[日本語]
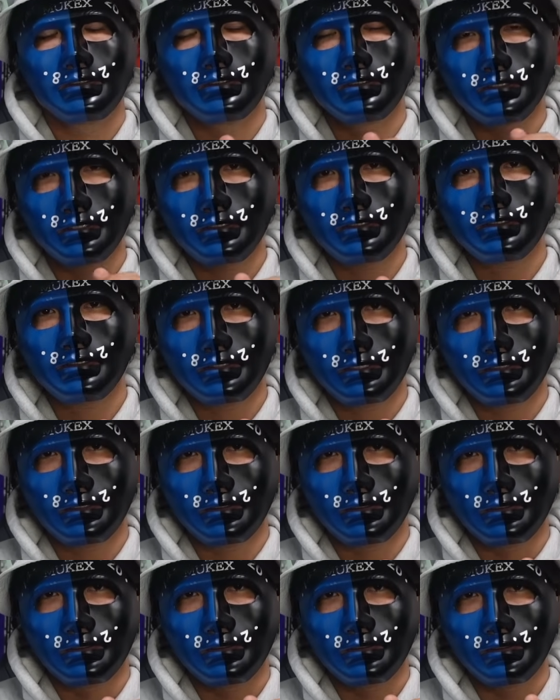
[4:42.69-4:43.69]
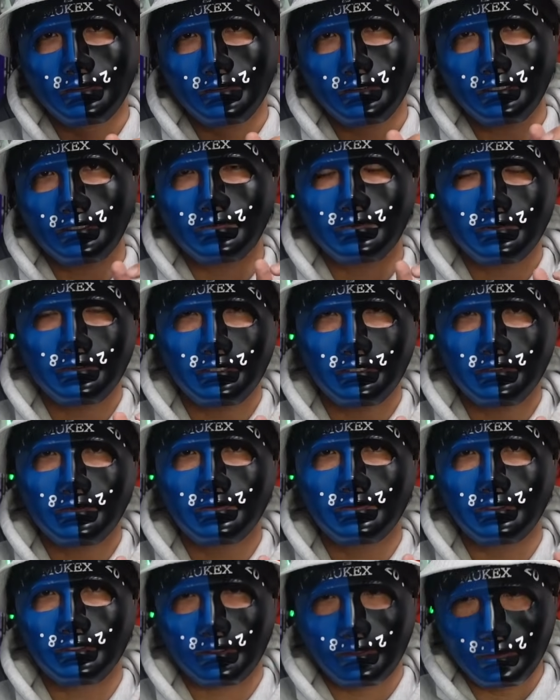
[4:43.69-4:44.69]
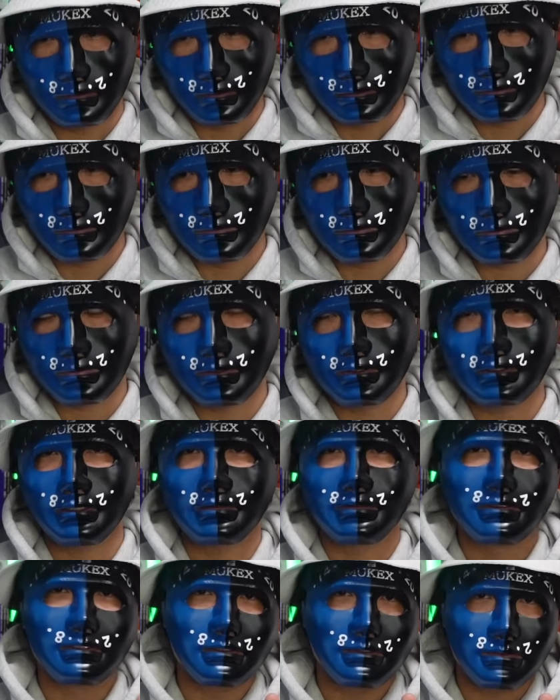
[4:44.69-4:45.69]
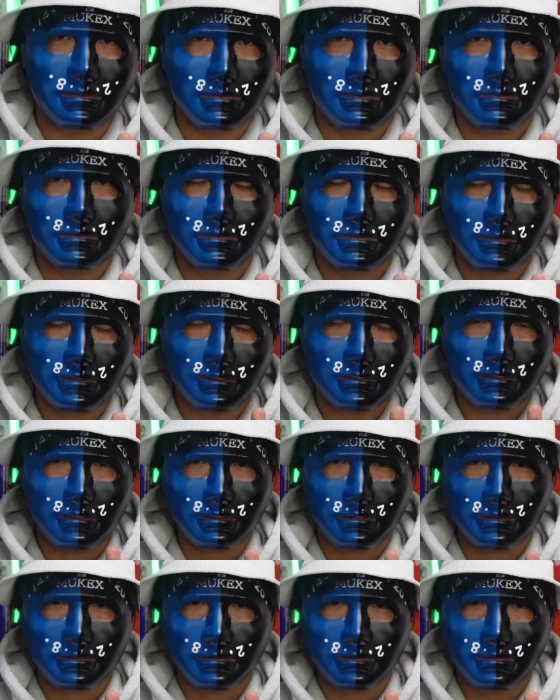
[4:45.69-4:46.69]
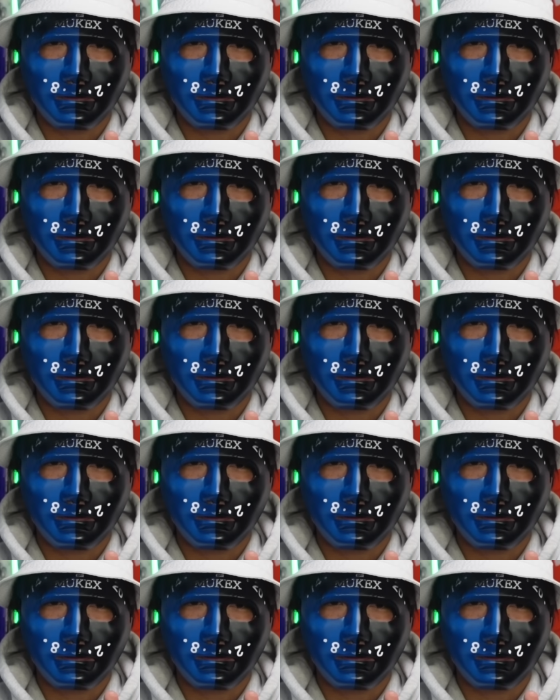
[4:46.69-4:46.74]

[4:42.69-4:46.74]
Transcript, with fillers: 全然過去最高益でねずっと来てるんですよただ